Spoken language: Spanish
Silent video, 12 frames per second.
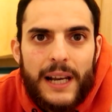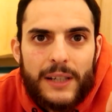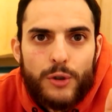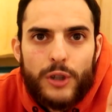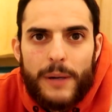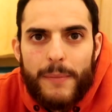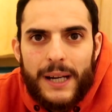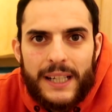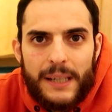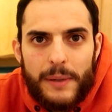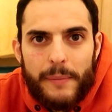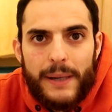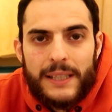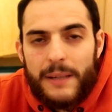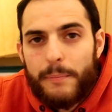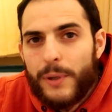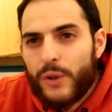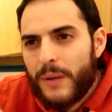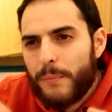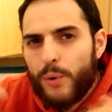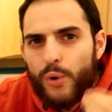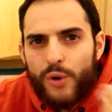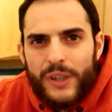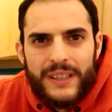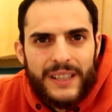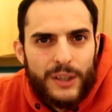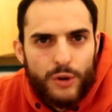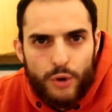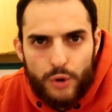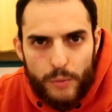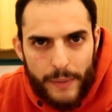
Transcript: y las cosas malas que me pasan, pero tampoco intento